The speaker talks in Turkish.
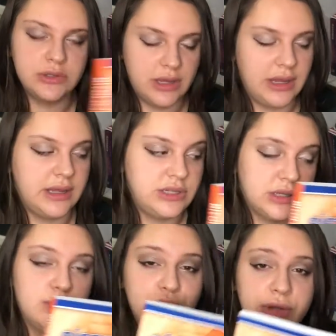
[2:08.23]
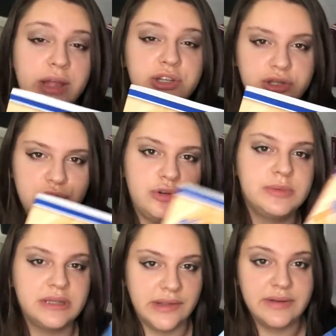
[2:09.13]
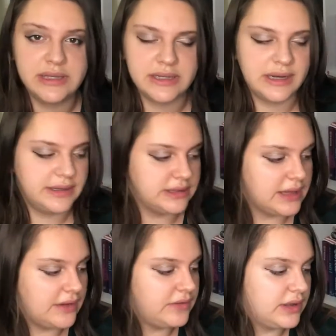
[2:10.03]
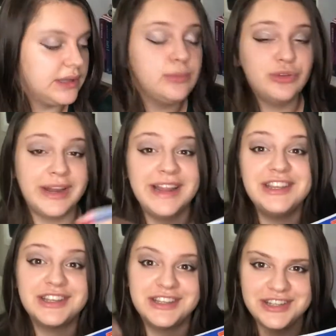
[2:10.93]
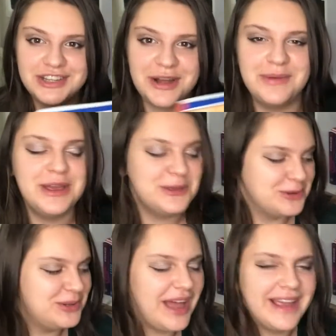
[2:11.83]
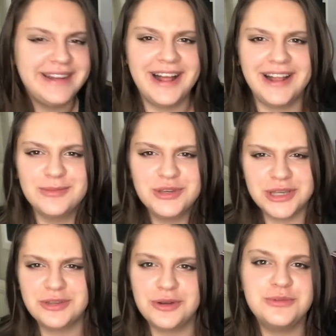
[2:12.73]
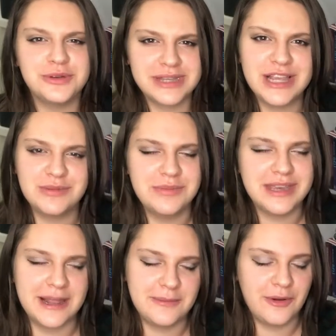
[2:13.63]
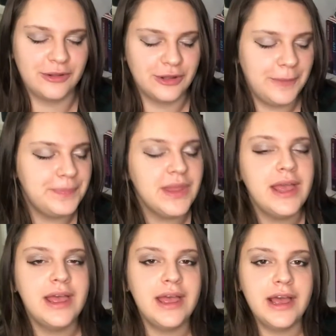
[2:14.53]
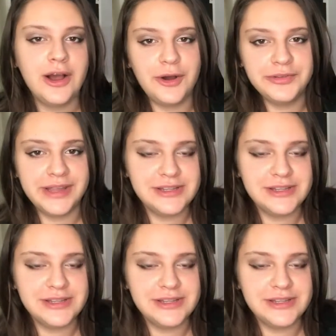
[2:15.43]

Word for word: e, çal bundan çalışıyorum sınava hazırlanırken falan da bunlardan çalışacağım. Çünkü daha yeni aldım çalışıyorum çok saçma bir kelime oldu. Ondan